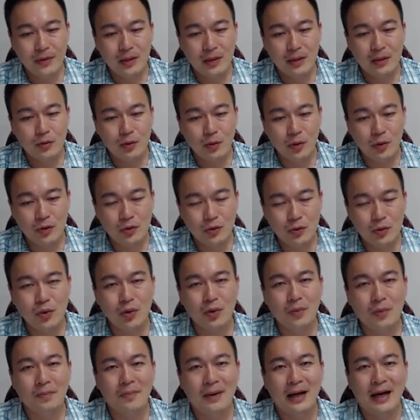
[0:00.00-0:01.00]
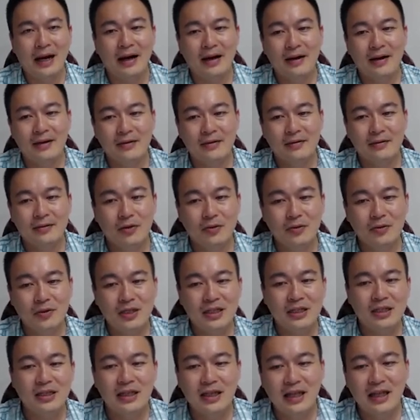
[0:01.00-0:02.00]
我如果把东
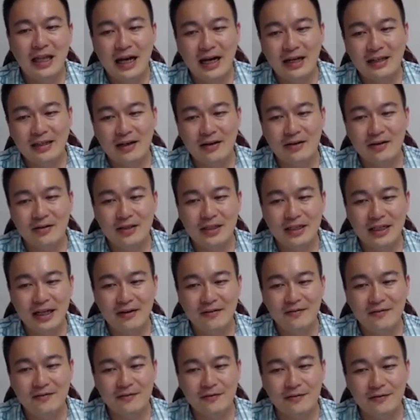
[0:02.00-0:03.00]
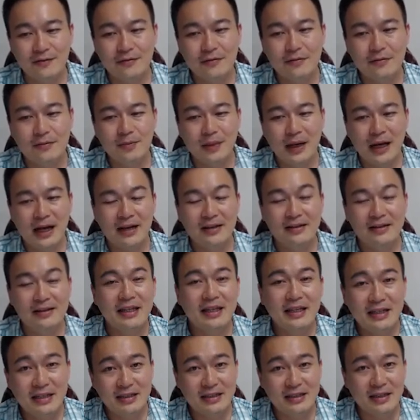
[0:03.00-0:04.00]
西拉到降服，把它
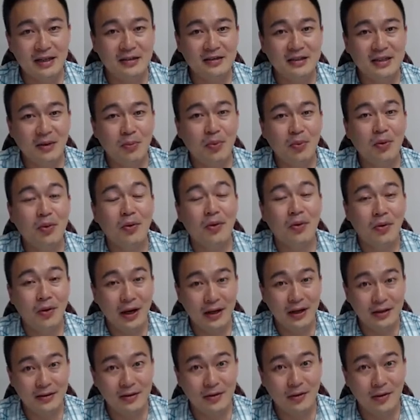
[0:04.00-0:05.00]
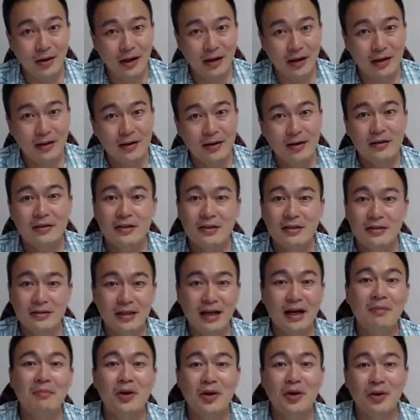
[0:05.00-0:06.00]
定义成叫破坏的话。其实
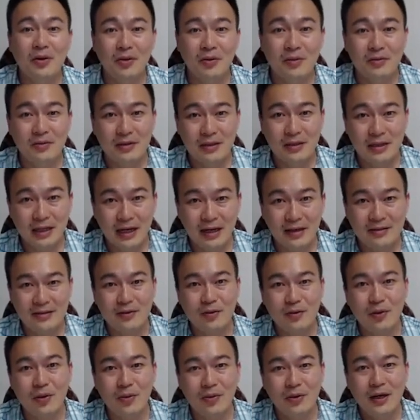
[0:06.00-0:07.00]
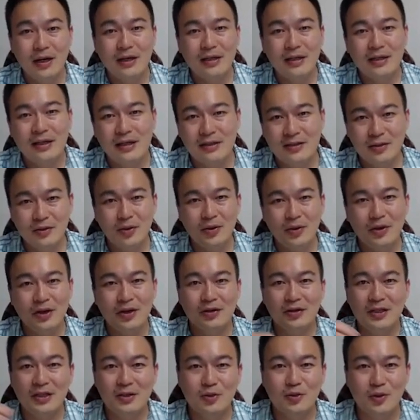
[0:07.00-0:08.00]
它没有，它是它是会有
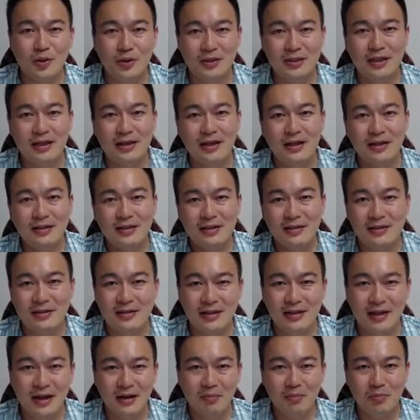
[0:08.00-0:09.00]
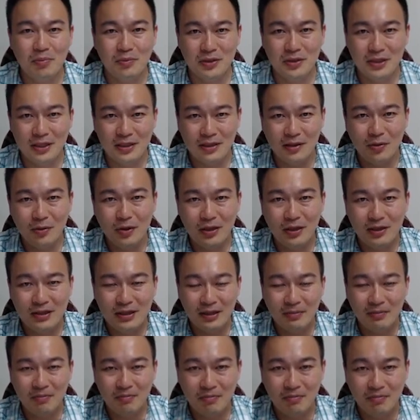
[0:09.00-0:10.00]
一些损伤。它其实它不见得会
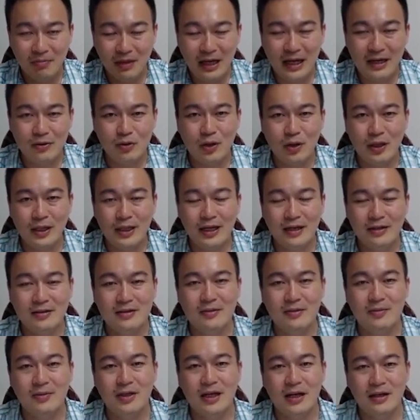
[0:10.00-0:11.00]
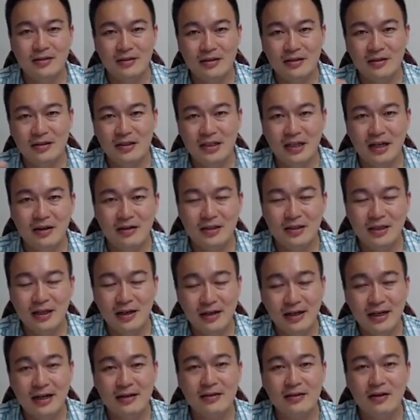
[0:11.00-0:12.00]
像拉断还是怎么样，它只是想像
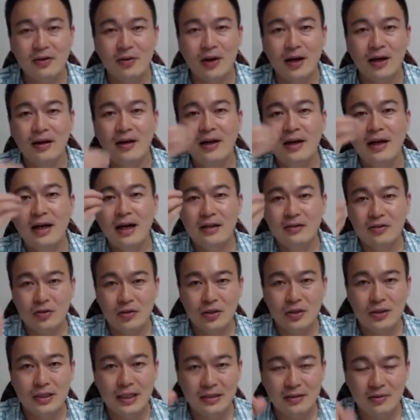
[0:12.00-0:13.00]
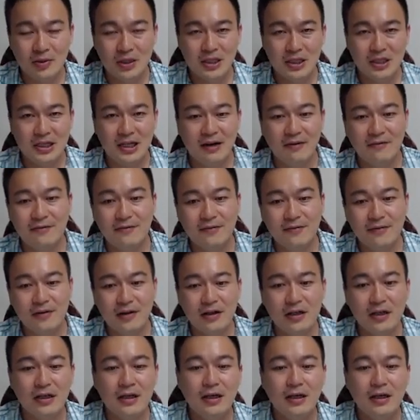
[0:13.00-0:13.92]
钢的话，它只是在这边降服而已。